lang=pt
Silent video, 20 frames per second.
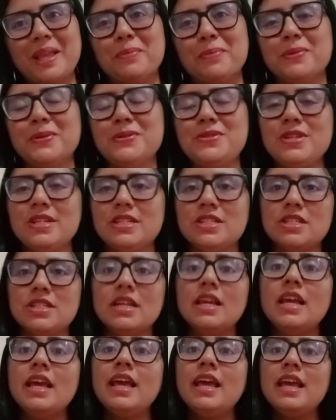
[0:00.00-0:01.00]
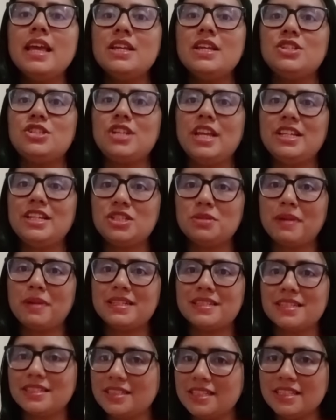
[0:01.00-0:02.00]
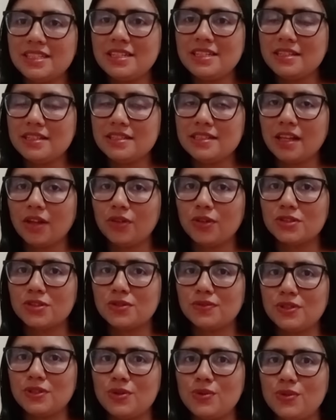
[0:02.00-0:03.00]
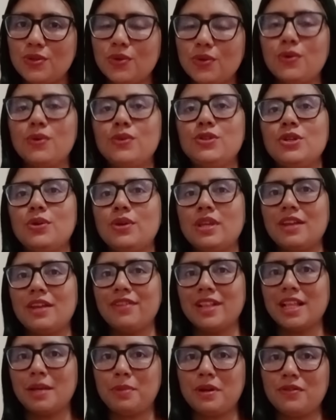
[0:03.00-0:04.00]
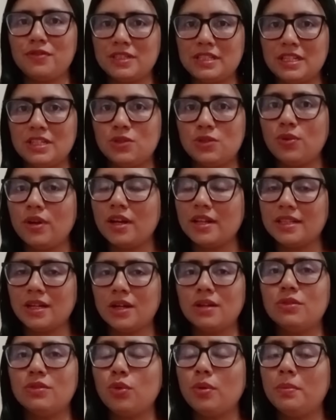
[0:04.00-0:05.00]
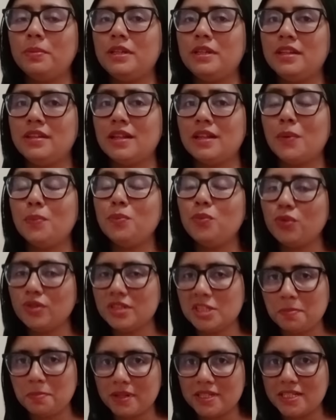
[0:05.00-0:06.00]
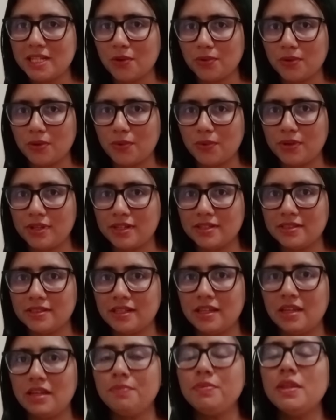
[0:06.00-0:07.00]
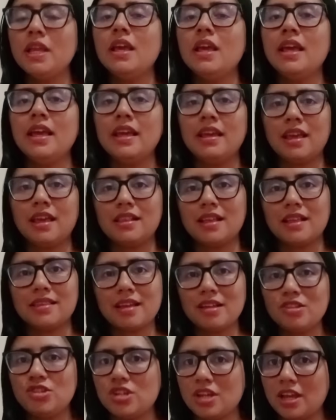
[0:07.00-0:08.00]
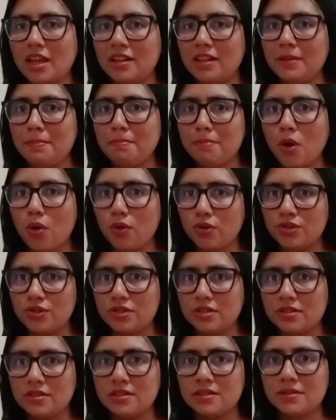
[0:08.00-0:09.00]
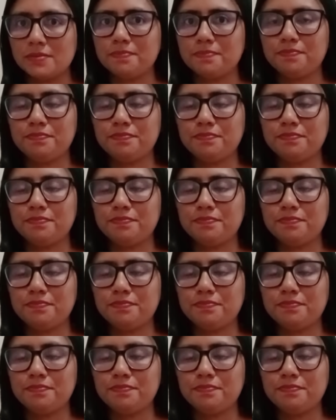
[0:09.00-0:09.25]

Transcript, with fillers: Tá bom, gente? Gente, mas antes de iniciar nosso vídeo de hoje, eu queria falar pra vocês de um canal de uma menina muito especial que eu conheci, que é da Tatiele Borges.